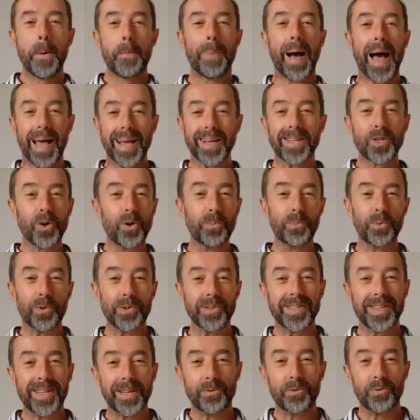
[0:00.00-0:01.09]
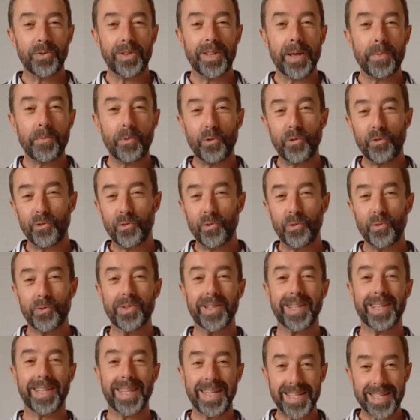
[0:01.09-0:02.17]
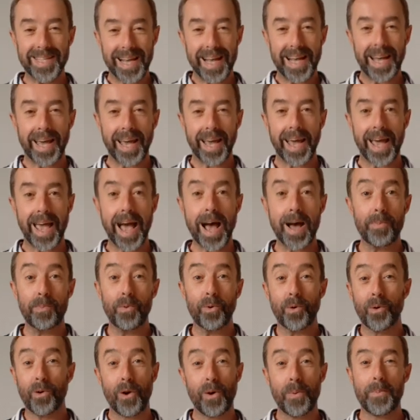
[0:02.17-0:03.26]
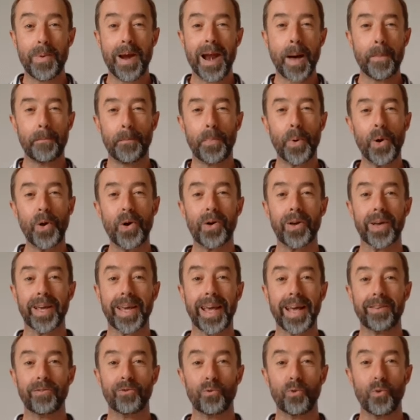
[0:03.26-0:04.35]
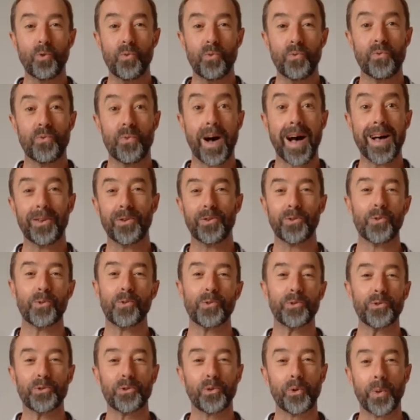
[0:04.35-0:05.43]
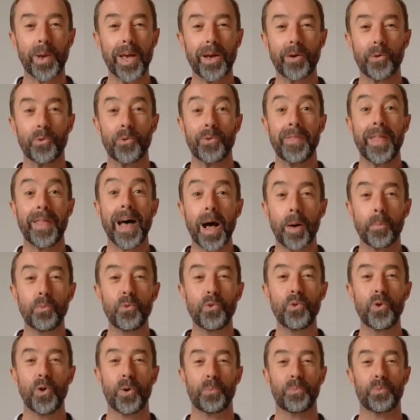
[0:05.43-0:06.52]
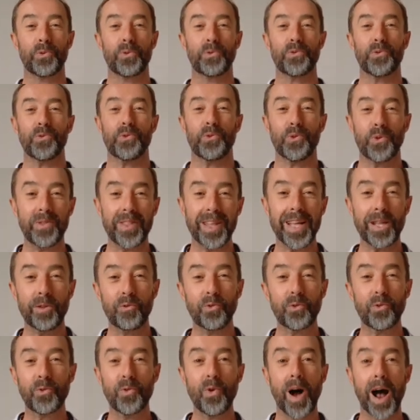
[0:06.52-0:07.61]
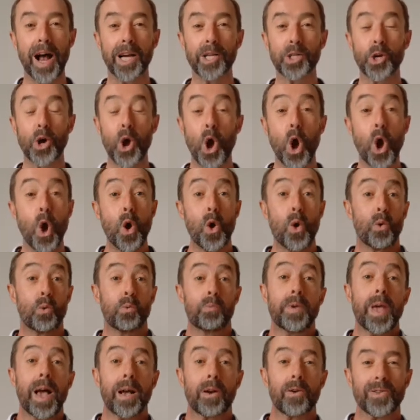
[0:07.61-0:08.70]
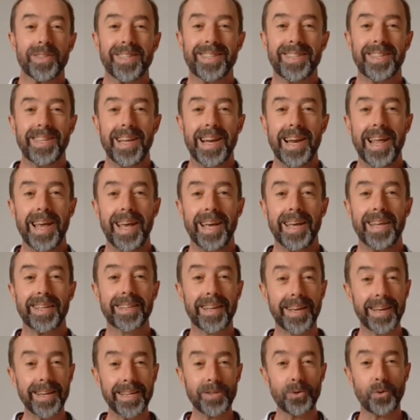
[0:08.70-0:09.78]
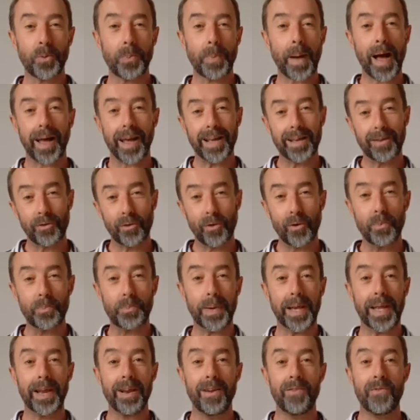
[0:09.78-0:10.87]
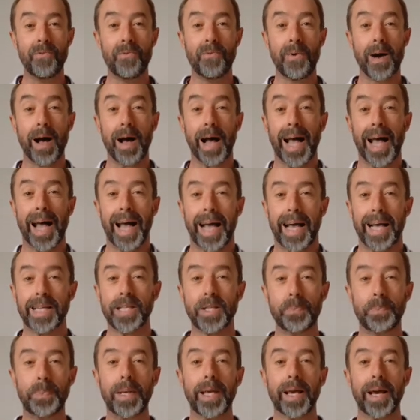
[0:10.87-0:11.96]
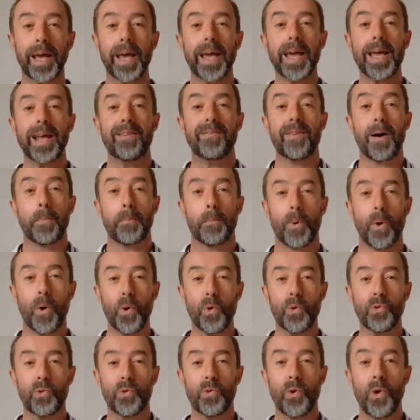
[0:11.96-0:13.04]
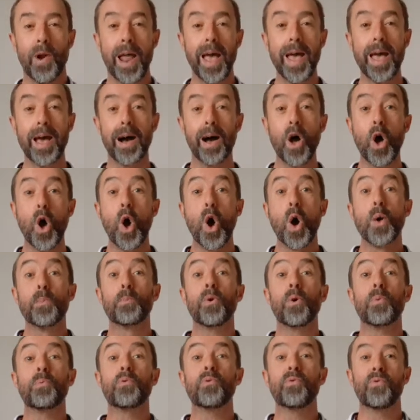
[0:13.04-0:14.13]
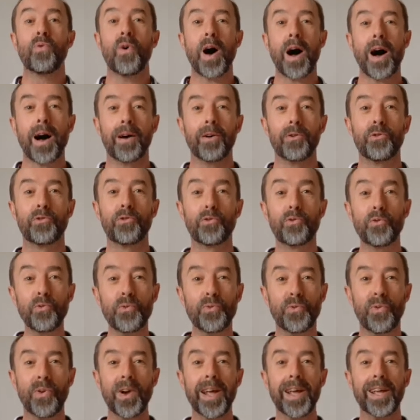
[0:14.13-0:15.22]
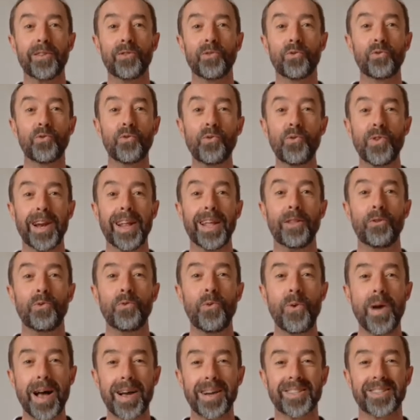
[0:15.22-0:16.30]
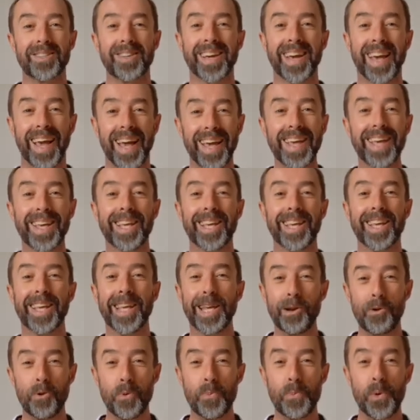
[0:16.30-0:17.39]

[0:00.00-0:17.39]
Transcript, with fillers: Par exemple, quand c'est une émotion désagréable comme la peur, Gaston va se construire une armure pour se donner du courage. Ou bien quand il est triste, par exemple, il va respirer, il va prendre de l'air pour pouvoir souffler tous les nuages gris qui le